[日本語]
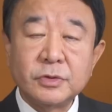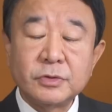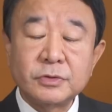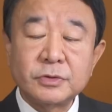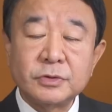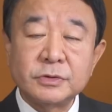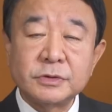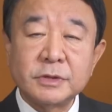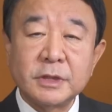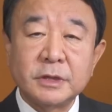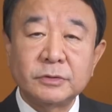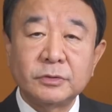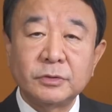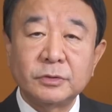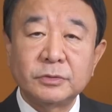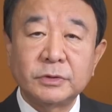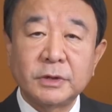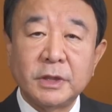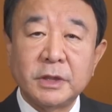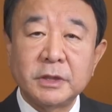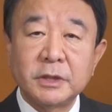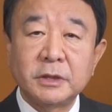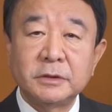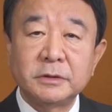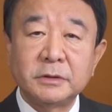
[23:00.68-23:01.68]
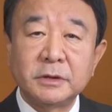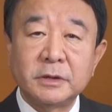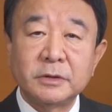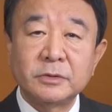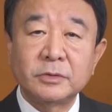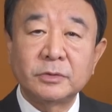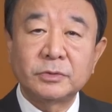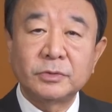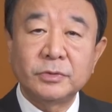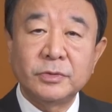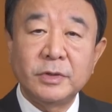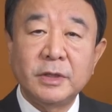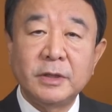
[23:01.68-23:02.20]
国共産党大会になる
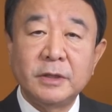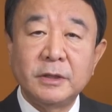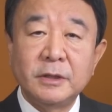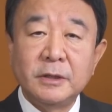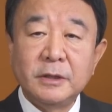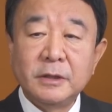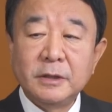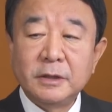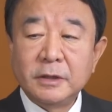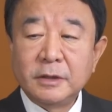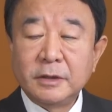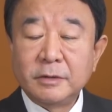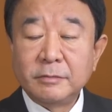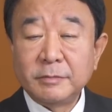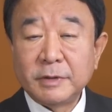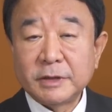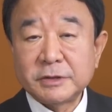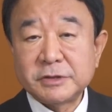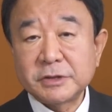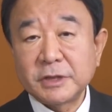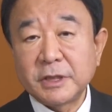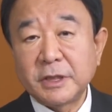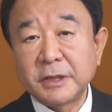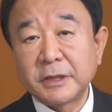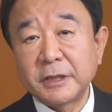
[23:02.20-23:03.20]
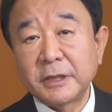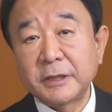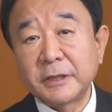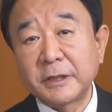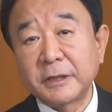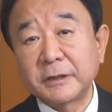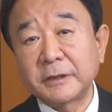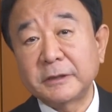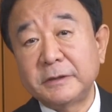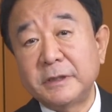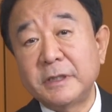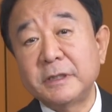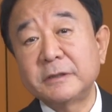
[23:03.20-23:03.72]
ことは間違いが
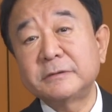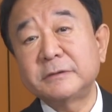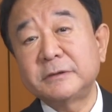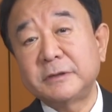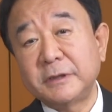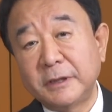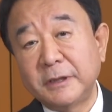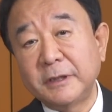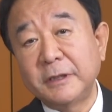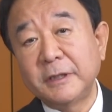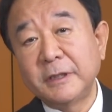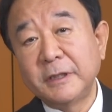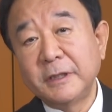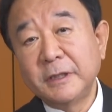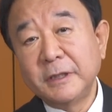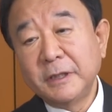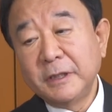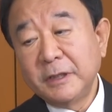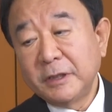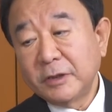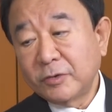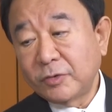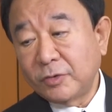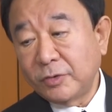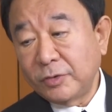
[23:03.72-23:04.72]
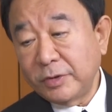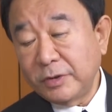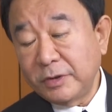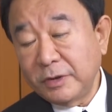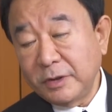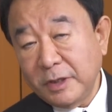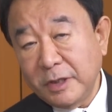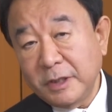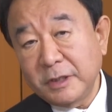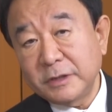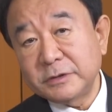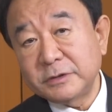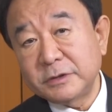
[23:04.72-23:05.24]
なくてこれ
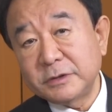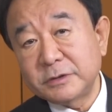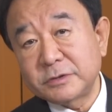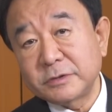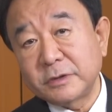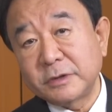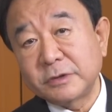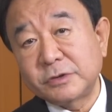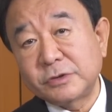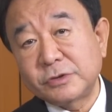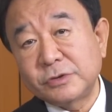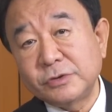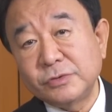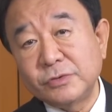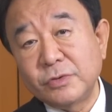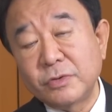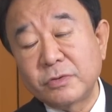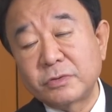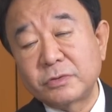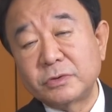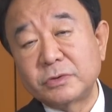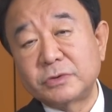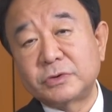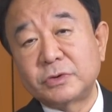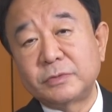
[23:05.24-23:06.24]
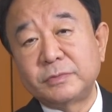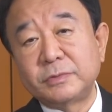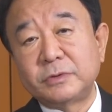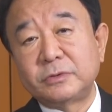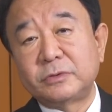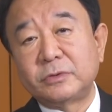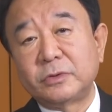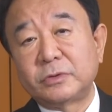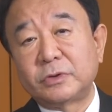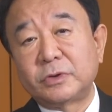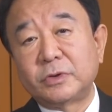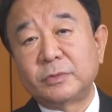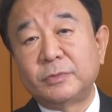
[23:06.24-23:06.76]
が実は中国の人々に
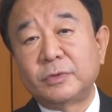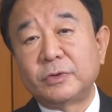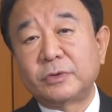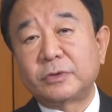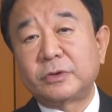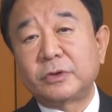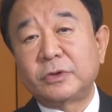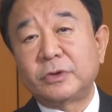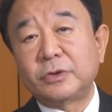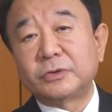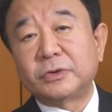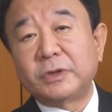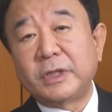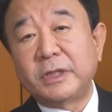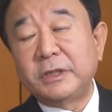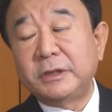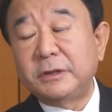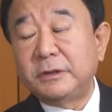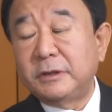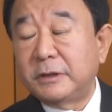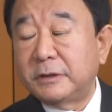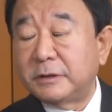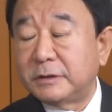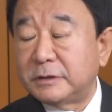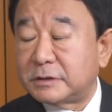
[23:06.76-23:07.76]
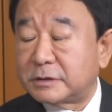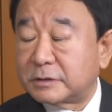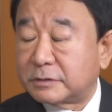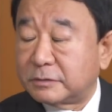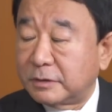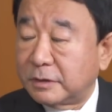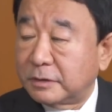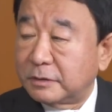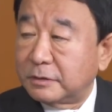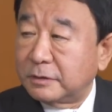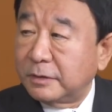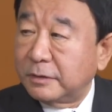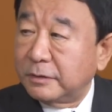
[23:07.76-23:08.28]
とっても巨大なリスク
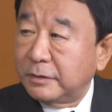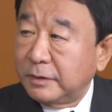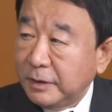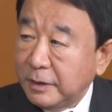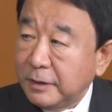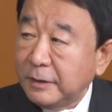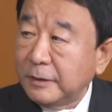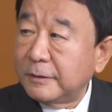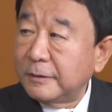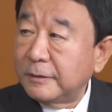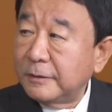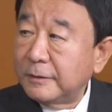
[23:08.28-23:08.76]
なんだよね。